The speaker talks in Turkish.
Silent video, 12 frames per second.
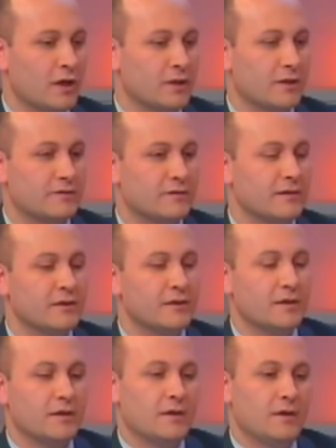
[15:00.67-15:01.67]
bunu anlattık.
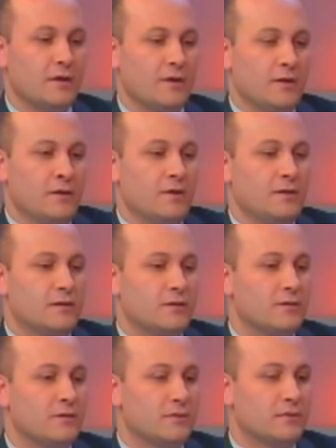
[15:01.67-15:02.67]

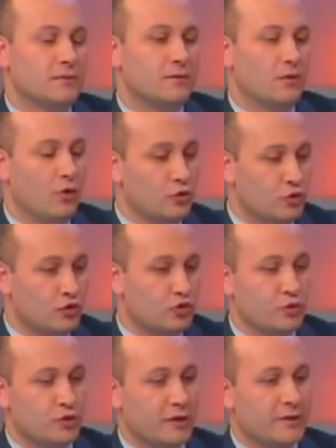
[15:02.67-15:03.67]
Ee, ön
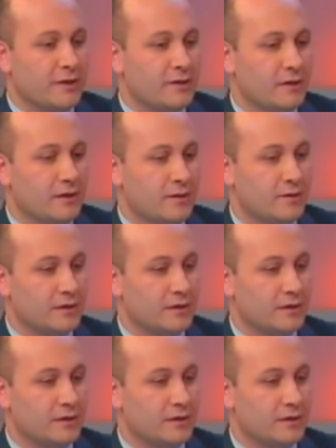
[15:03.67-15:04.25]
sözümüzde de